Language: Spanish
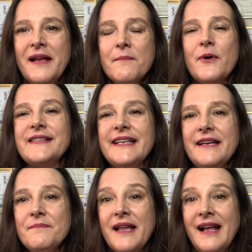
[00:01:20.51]
Pues
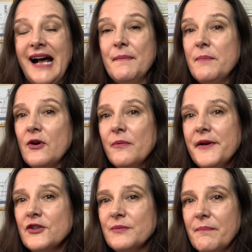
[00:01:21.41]
sí, a mí por lo
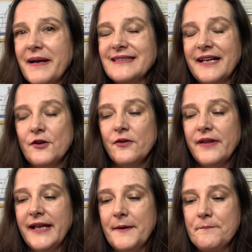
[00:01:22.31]
menos me pasa, ¿no?
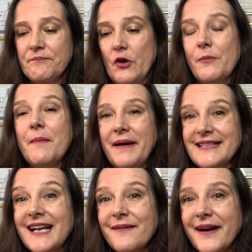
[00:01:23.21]
De, o me
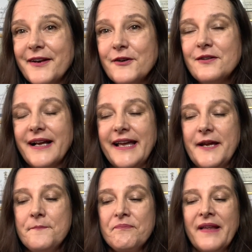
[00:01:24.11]
pasaba, ¿no?
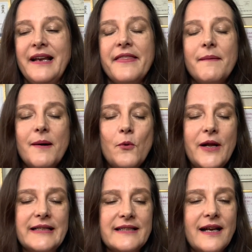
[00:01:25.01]
Que le daba
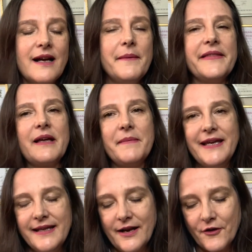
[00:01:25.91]
vueltas a la cabeza,
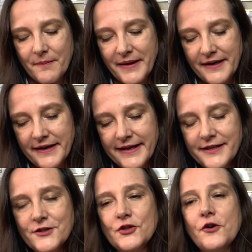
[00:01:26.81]
mira lo que me han
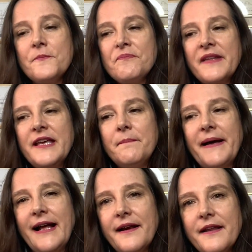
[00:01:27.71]
hecho, y
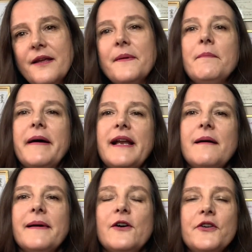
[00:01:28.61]
para arriba y para
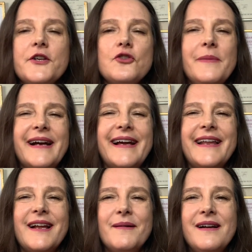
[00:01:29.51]
abajo, y eso me
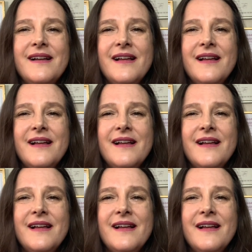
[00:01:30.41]
generaba